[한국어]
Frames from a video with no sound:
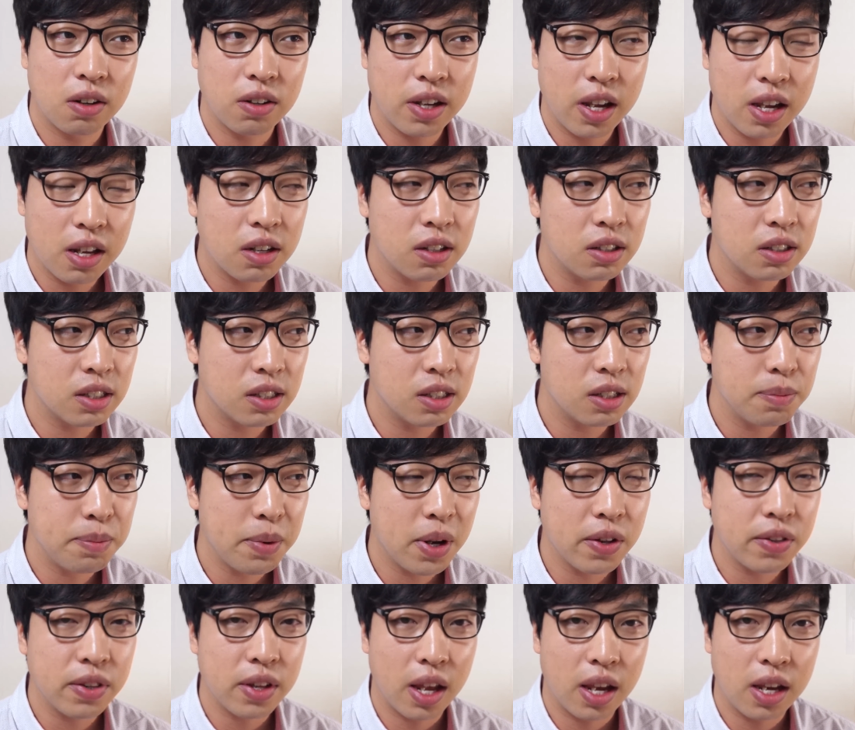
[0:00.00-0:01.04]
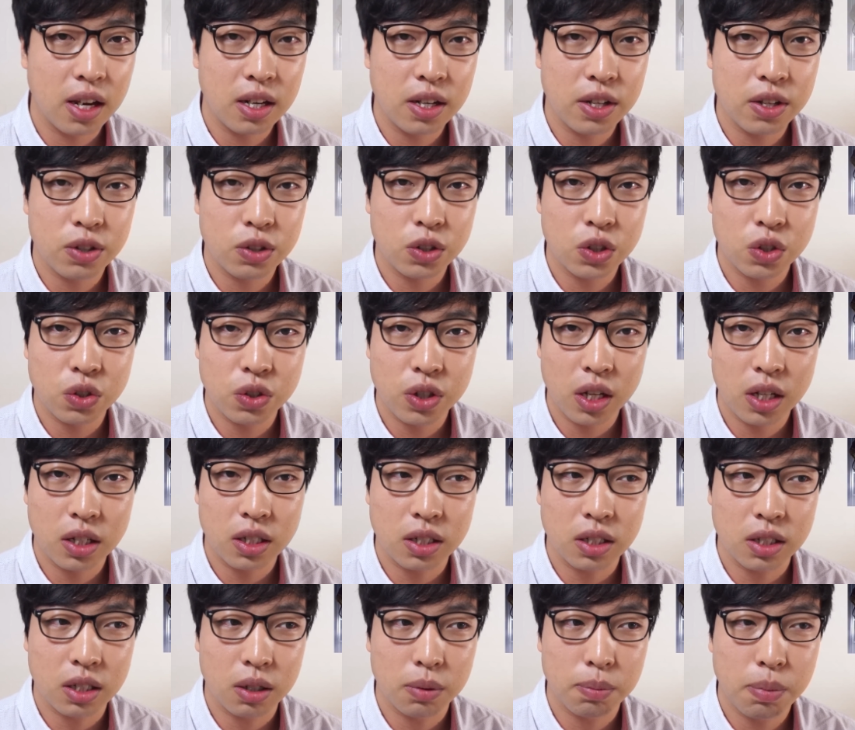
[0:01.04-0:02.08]
예를 들면 에이리언2의
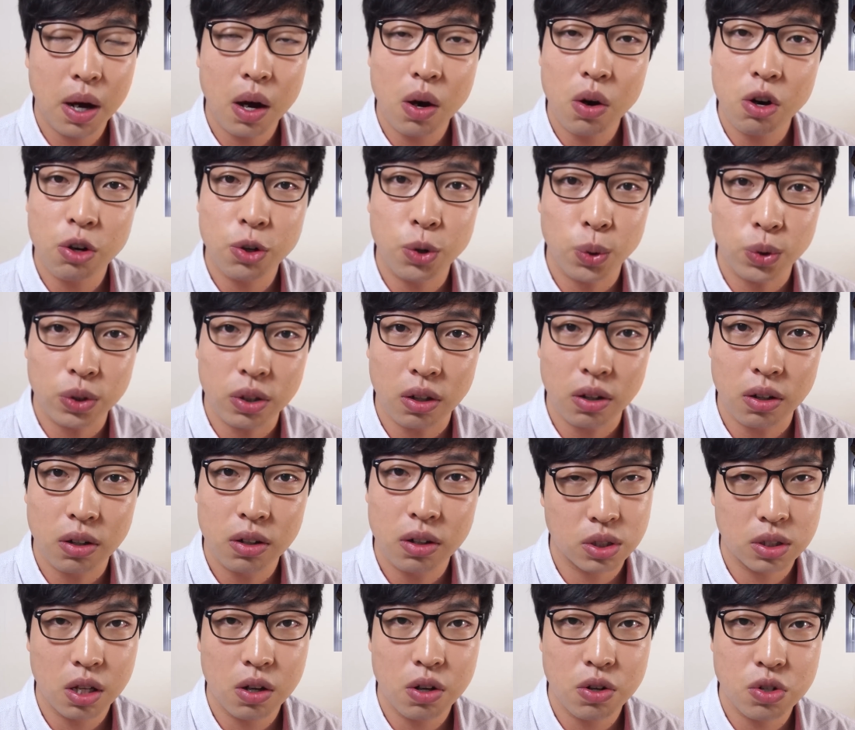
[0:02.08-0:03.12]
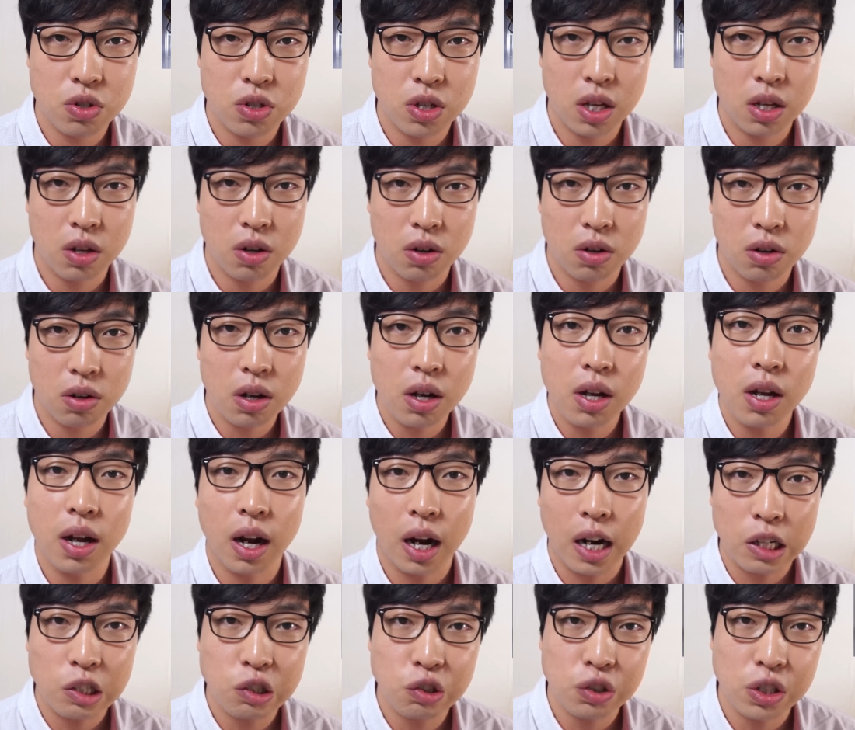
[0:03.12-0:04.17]
그 파워로더, 스타워즈의 여러
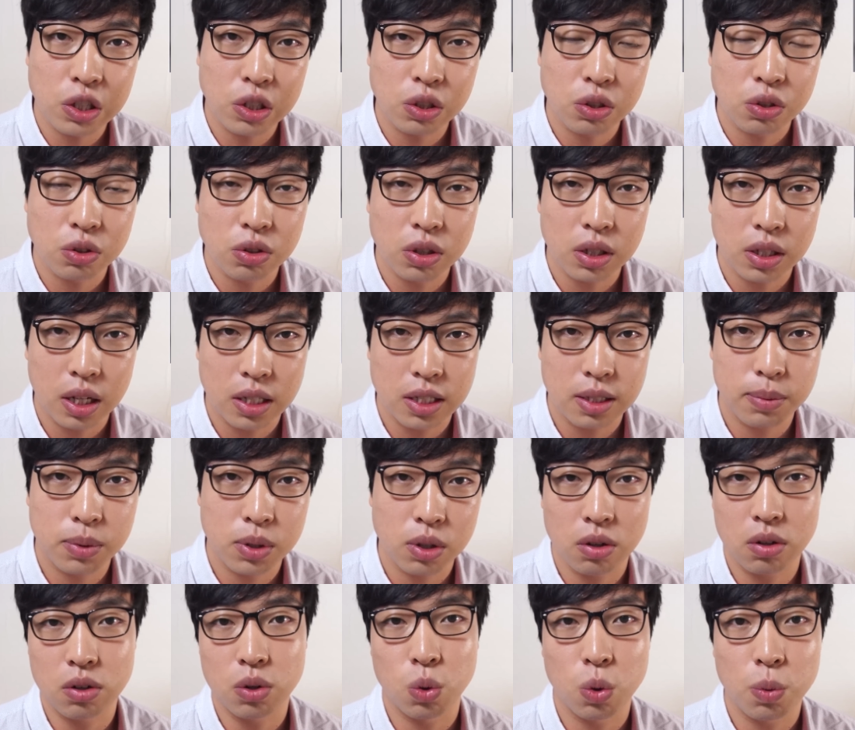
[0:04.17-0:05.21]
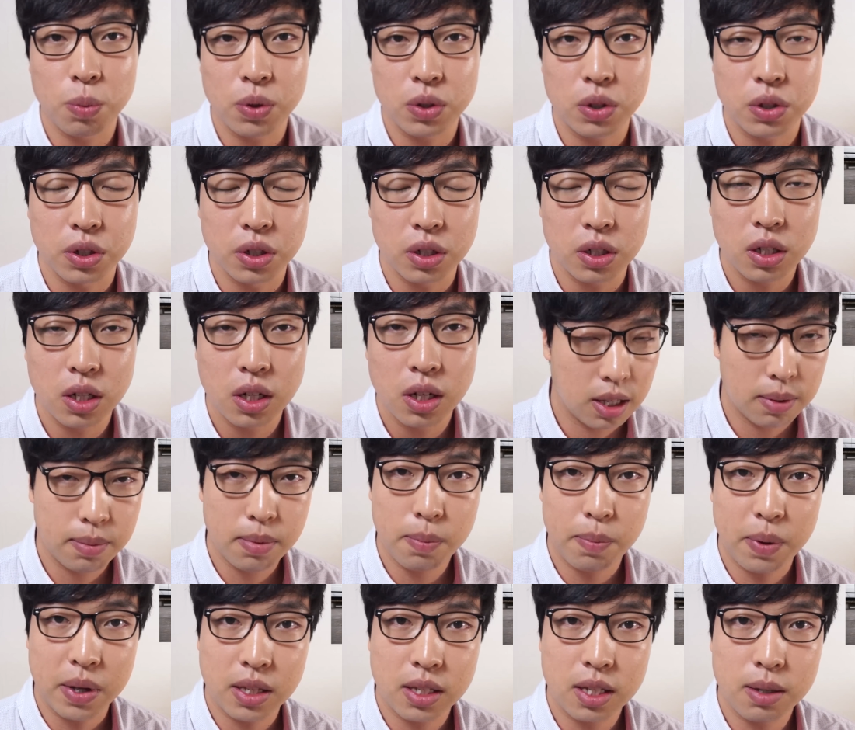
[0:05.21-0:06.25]
R2D2 아니면 여러 로봇들,
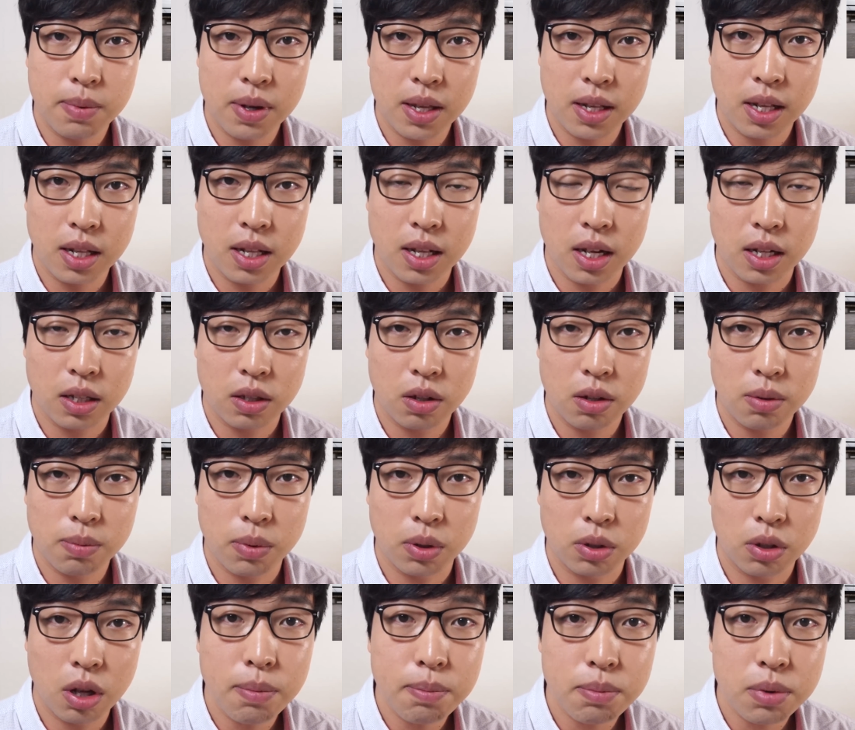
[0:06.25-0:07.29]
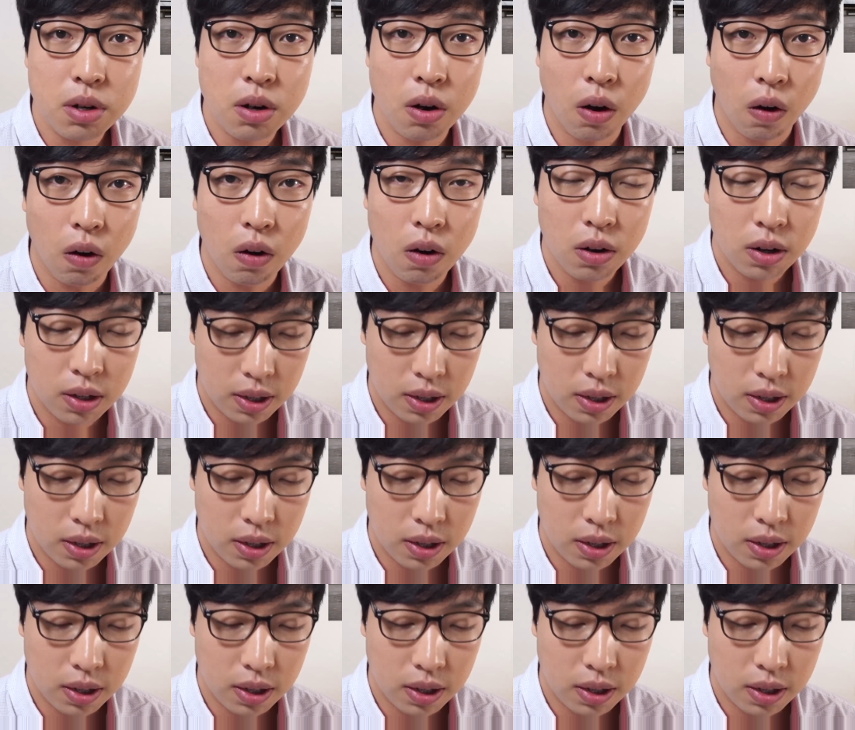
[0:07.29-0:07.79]
아니면 배트맨에 나왔던 뭐 텀블러